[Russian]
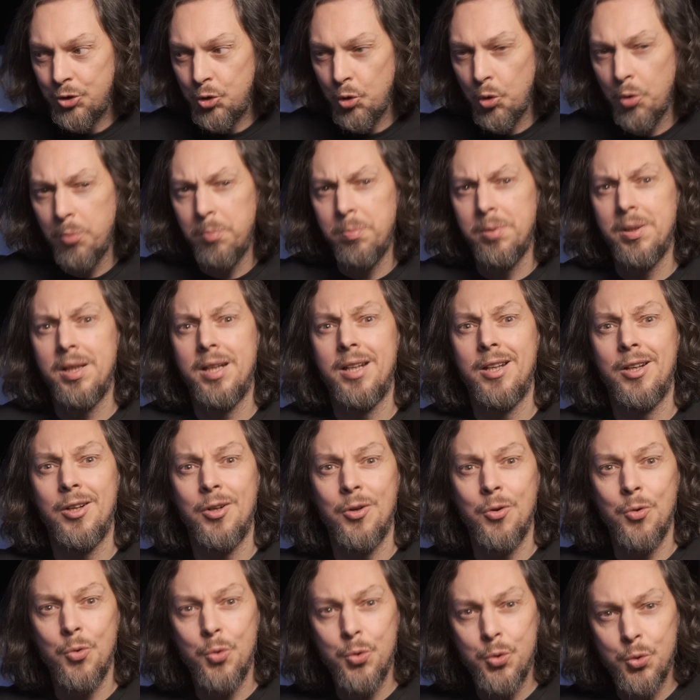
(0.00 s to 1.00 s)

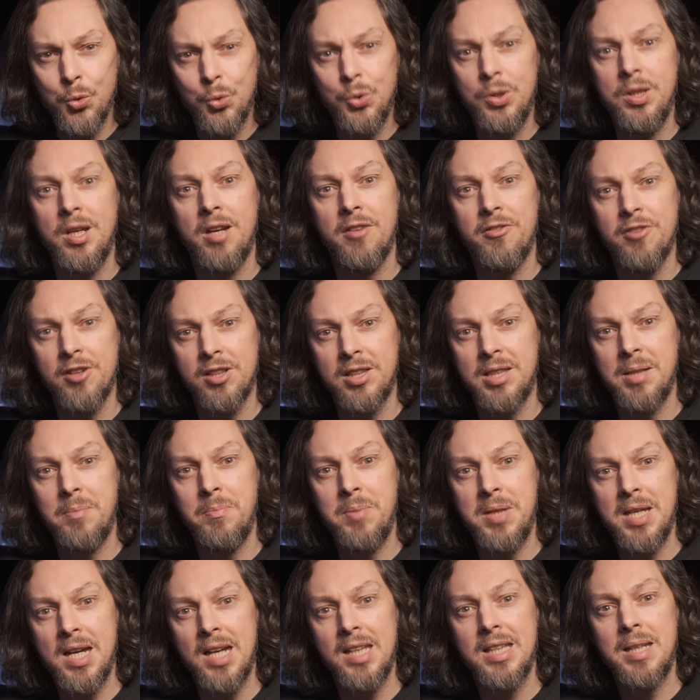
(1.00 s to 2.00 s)
Теплая, уютная
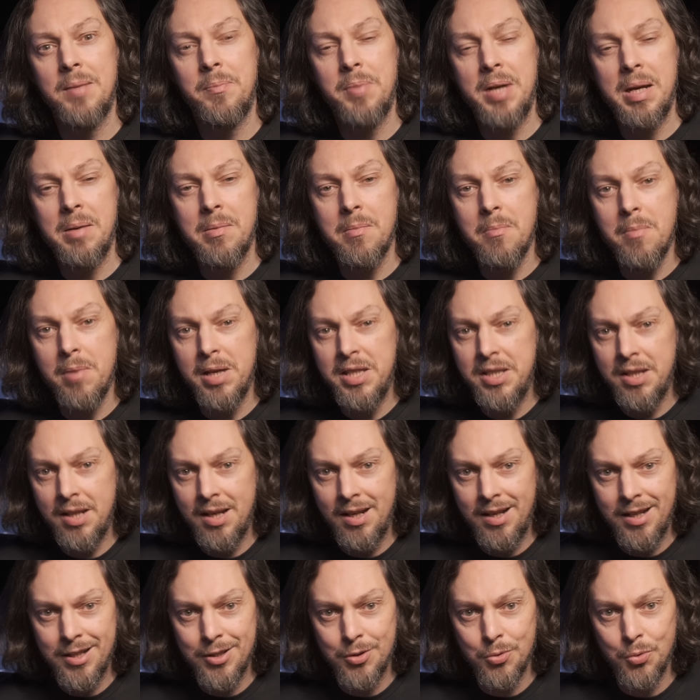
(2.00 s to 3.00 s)
фортепиано прямо
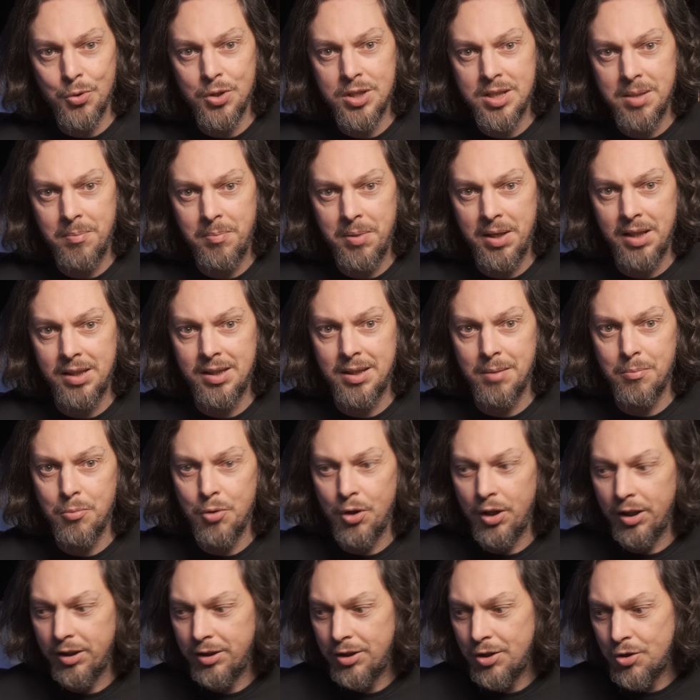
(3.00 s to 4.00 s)
материализуется перед
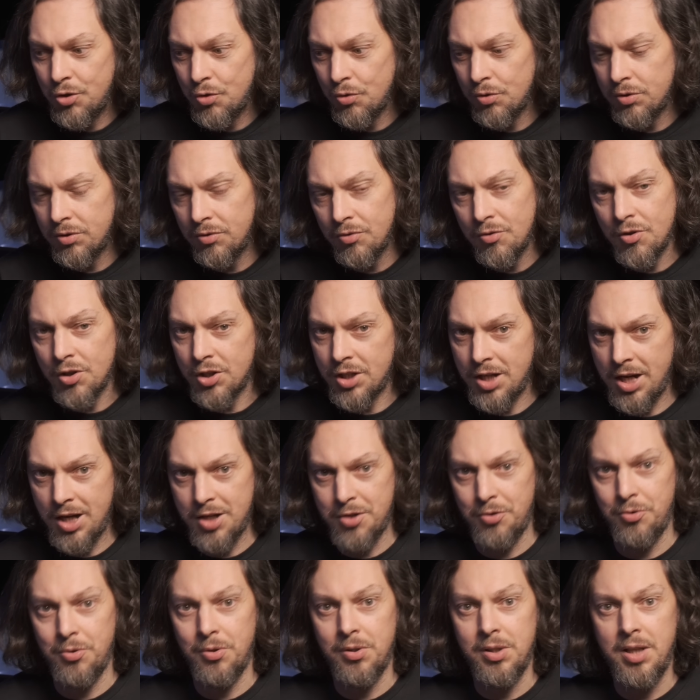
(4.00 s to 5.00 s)
тобой, ты чувствуешь
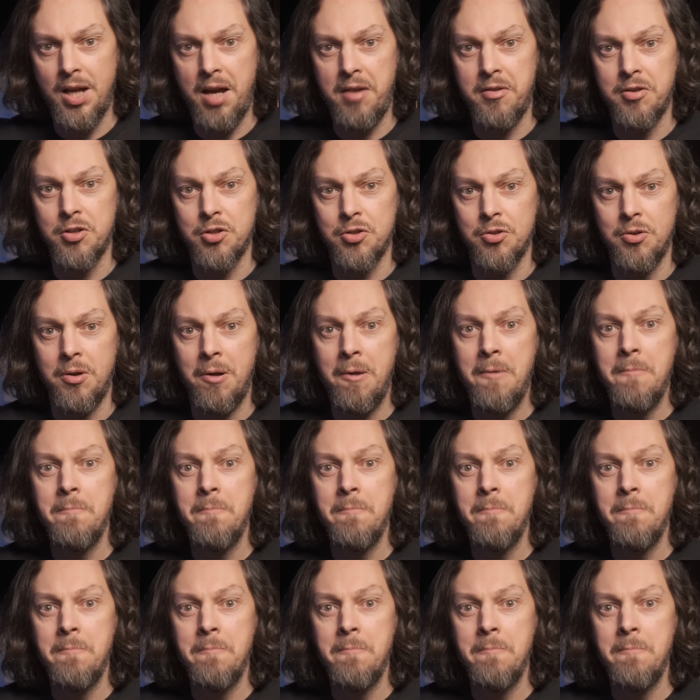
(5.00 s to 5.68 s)
каждую клавишу.